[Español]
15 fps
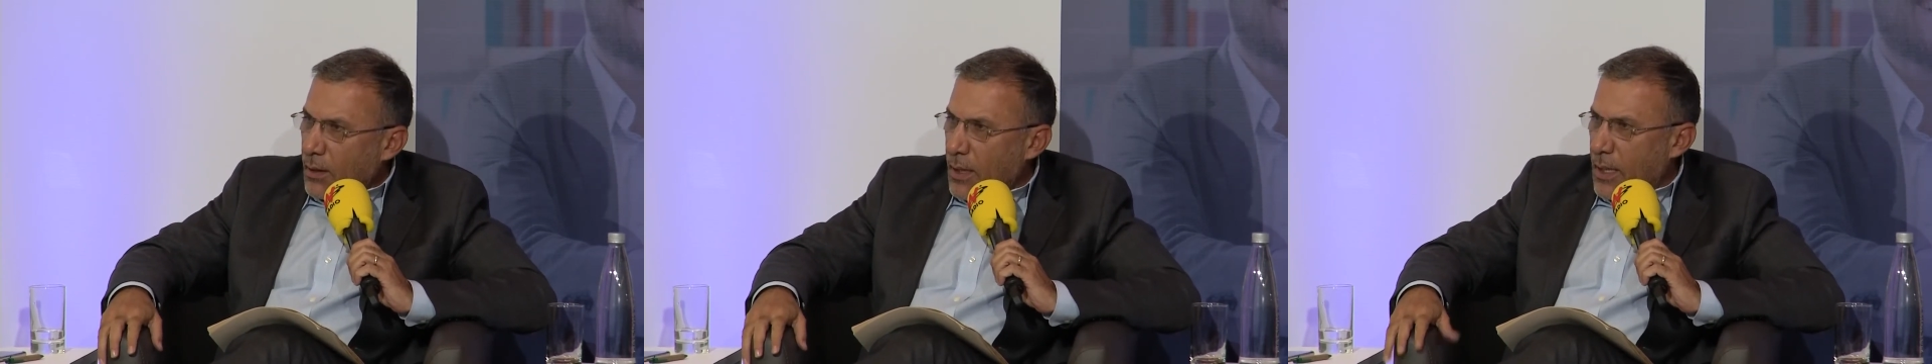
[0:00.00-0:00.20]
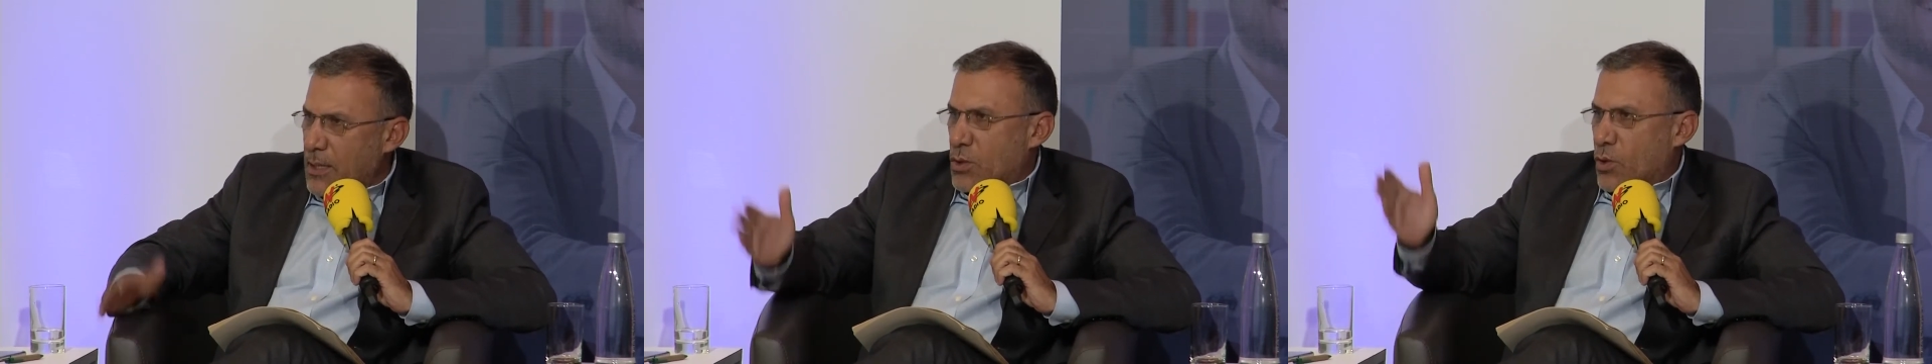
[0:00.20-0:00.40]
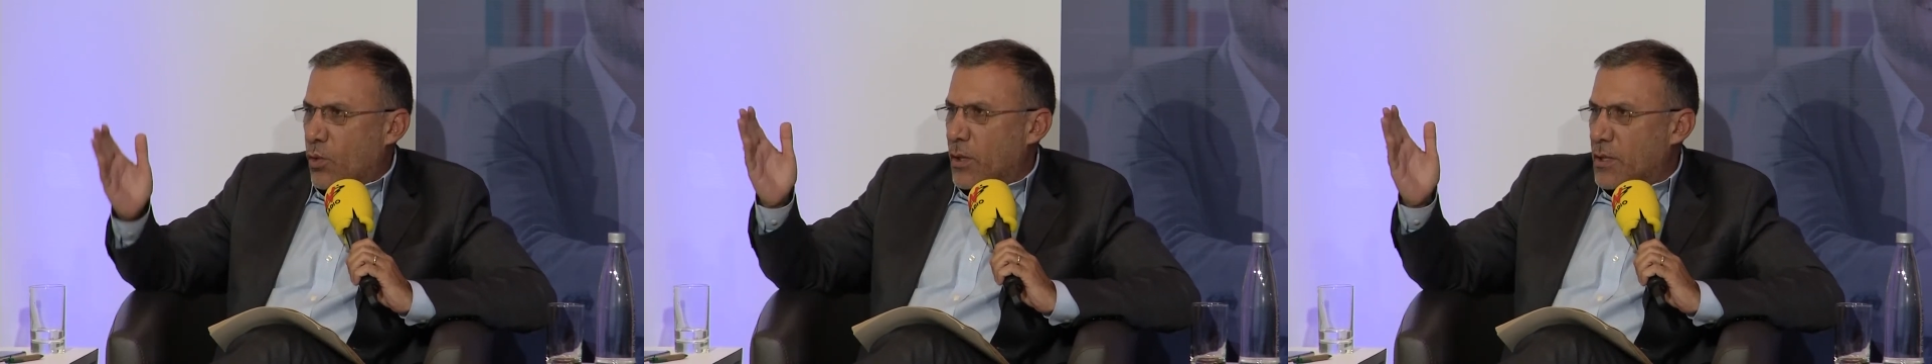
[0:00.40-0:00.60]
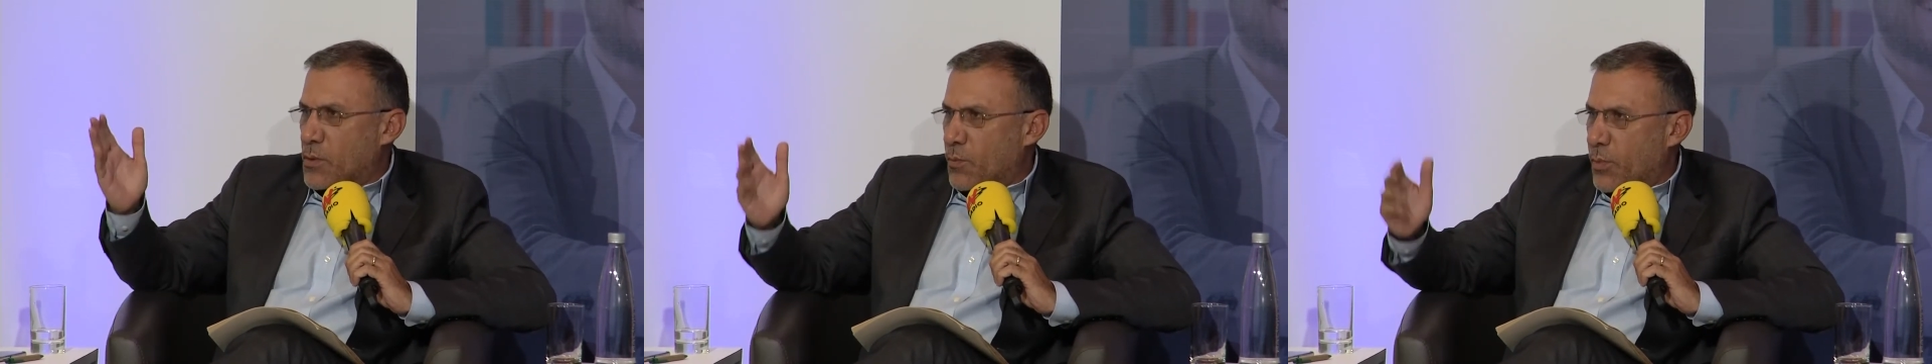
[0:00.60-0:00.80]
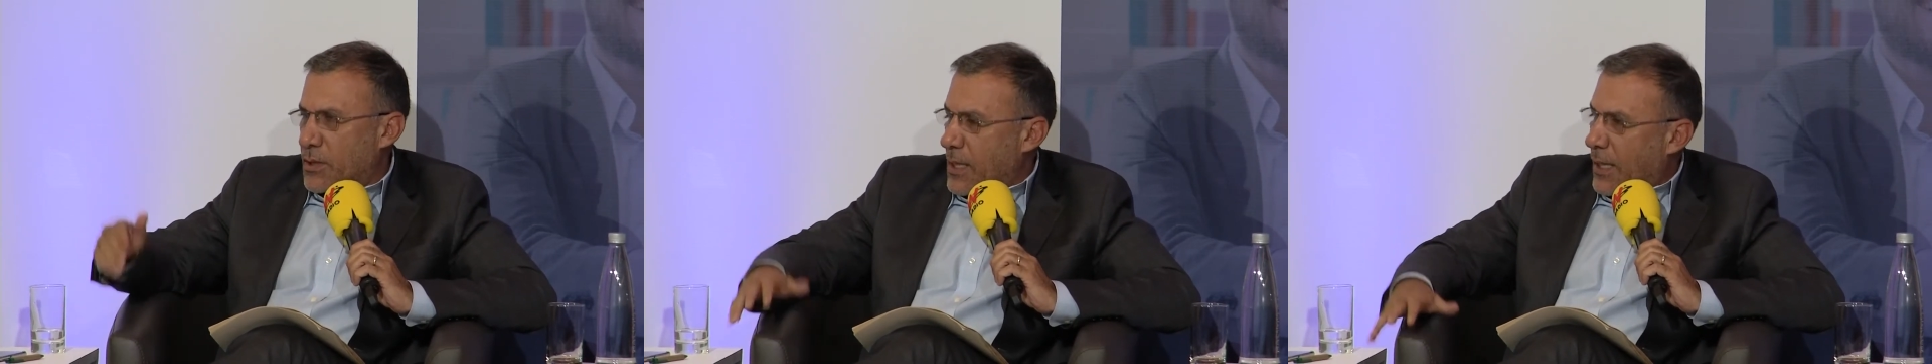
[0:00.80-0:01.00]
Eso
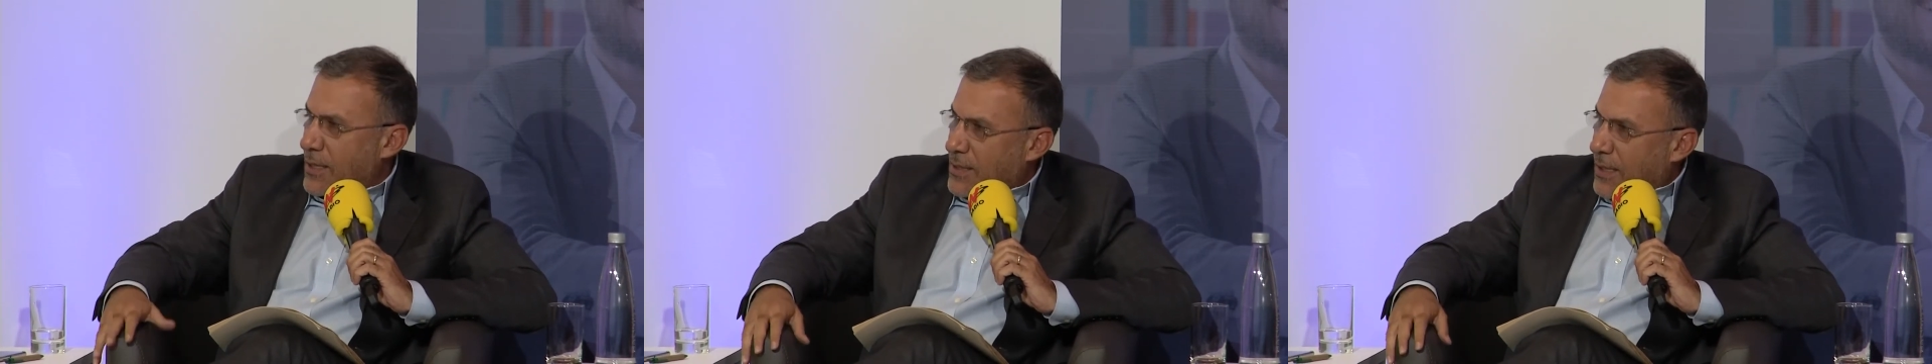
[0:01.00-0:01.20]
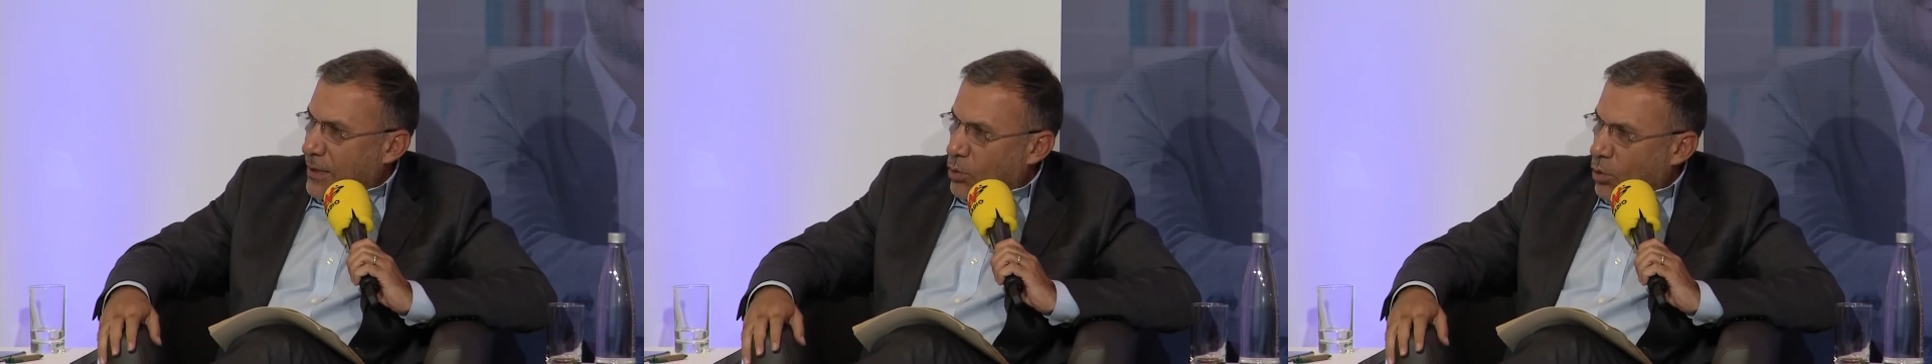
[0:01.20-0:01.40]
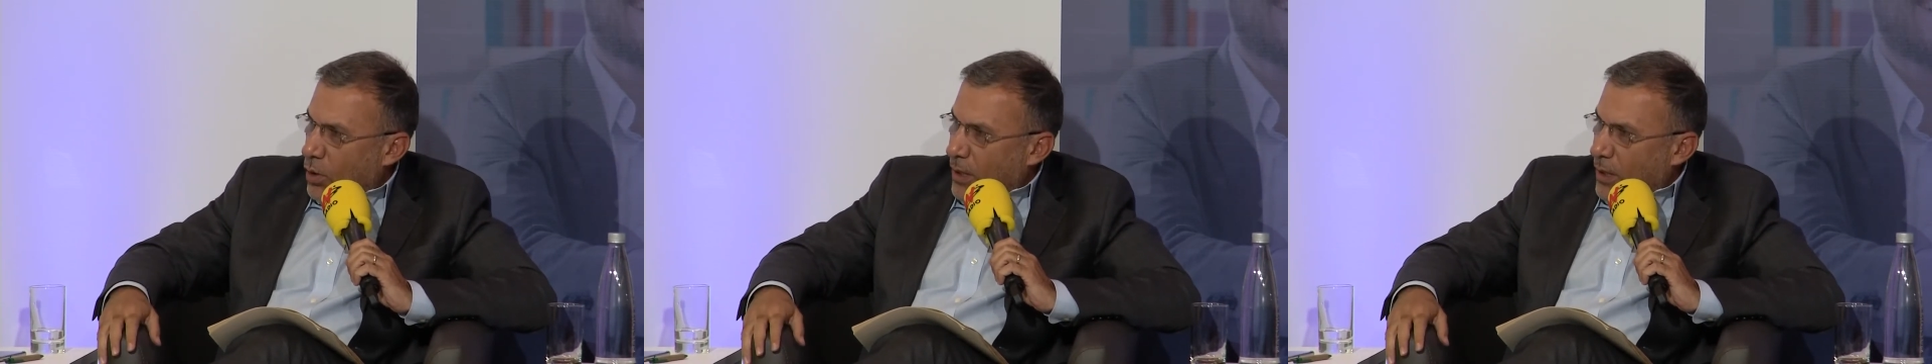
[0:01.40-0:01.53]
es, pues se han escrito